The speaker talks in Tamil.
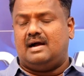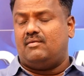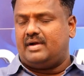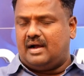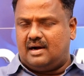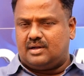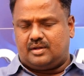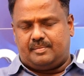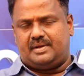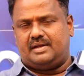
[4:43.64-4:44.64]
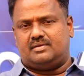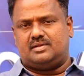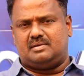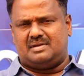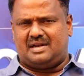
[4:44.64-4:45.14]
அவங்க ஆரோக்கியம் இன்றைக்கி
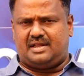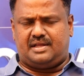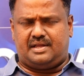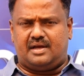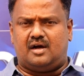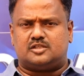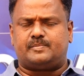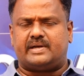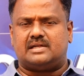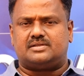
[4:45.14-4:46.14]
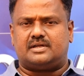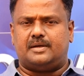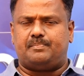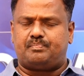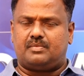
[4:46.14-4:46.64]
வந்து நிறைய ஹாஸ்பிட்டல்ஸ்
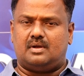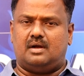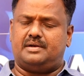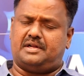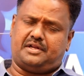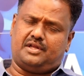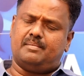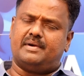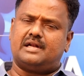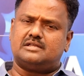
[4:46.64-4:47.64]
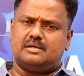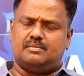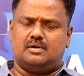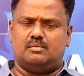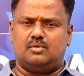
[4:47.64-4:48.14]
இருக்குது நிறைய மெடிக்கல் ஷாப்
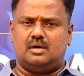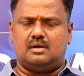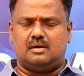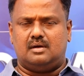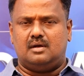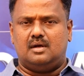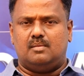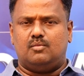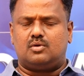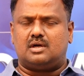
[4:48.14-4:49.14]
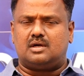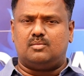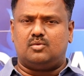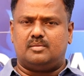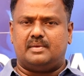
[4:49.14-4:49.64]
முக்குக்கு
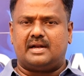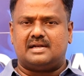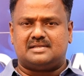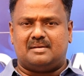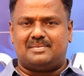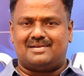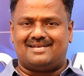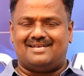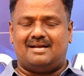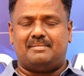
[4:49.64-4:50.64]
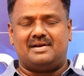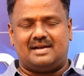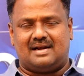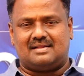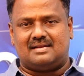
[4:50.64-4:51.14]
மூணு மெடிக்கல் ஷாப் இருக்குது அப்படின்ற
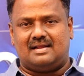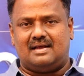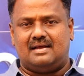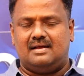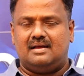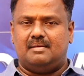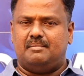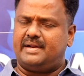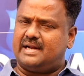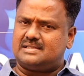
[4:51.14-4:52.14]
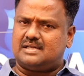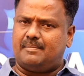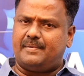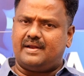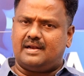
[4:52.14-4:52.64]
இடத்துல மெடிக்கல்
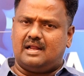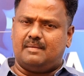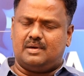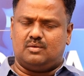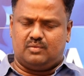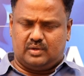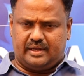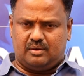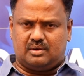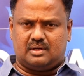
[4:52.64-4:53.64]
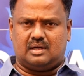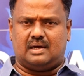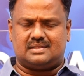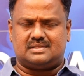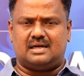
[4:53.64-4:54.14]
ஷாப்பே இல்லாமல் ஒரே ஒரு
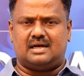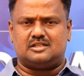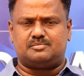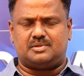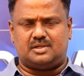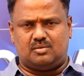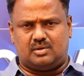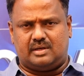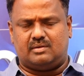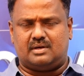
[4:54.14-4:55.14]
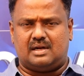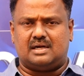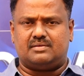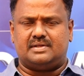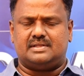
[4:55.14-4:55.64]
அரசாங்க ஆஸ்பத்திரி ஒரே ஒரு
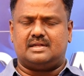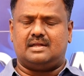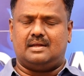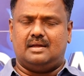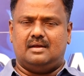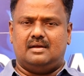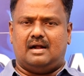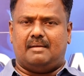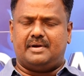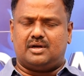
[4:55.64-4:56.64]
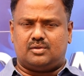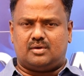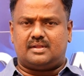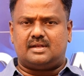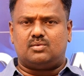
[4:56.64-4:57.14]
நாட்டு வைத்தியர்
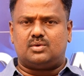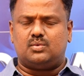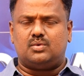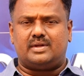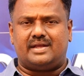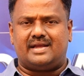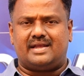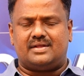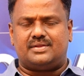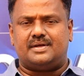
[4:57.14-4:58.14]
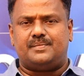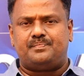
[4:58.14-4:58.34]
அப்படின்றதோட தானே ஒரு ஊர் இயங்கியது